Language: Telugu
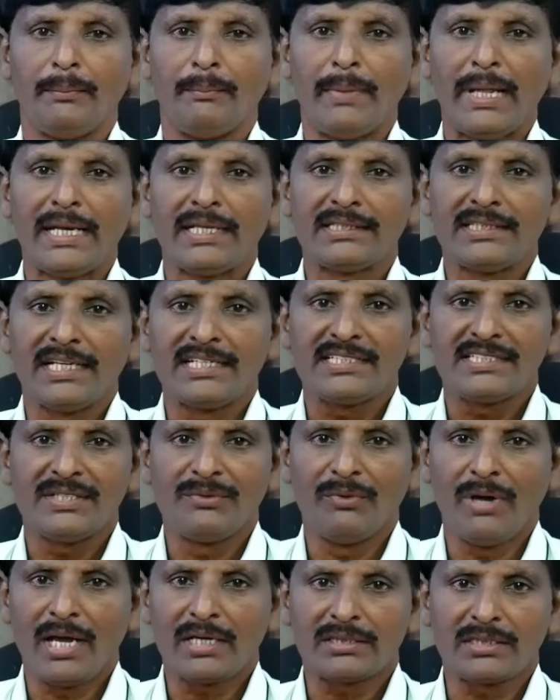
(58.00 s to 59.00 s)
మన దర్శి
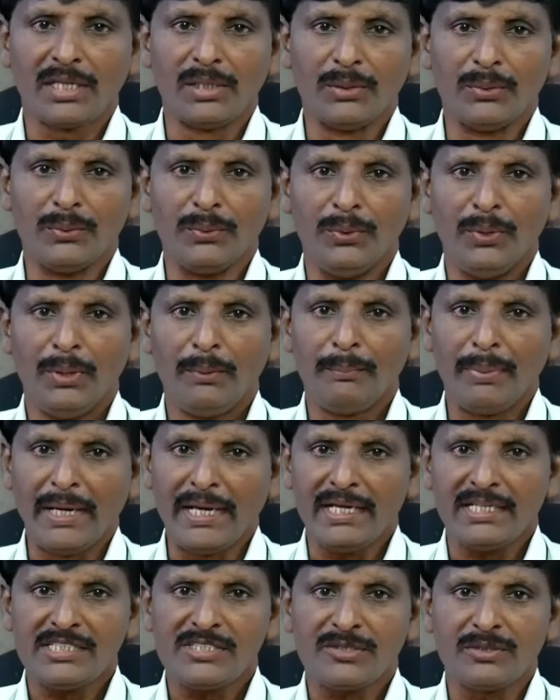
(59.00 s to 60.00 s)
వార్తలు
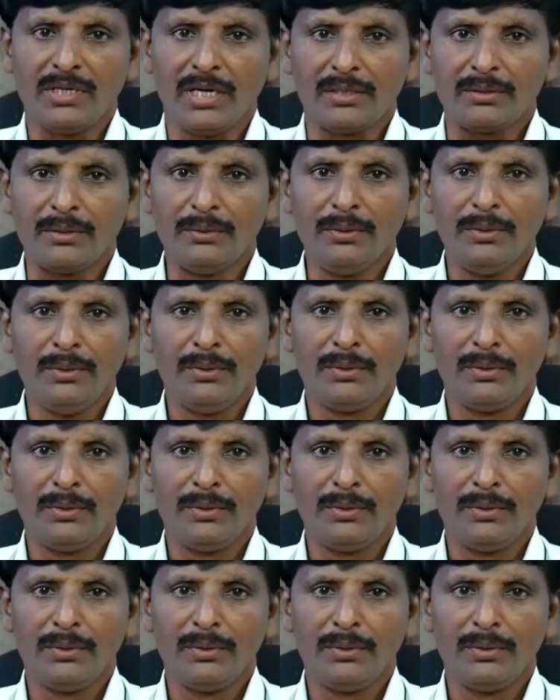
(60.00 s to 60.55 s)
ప్రేక్షకులకు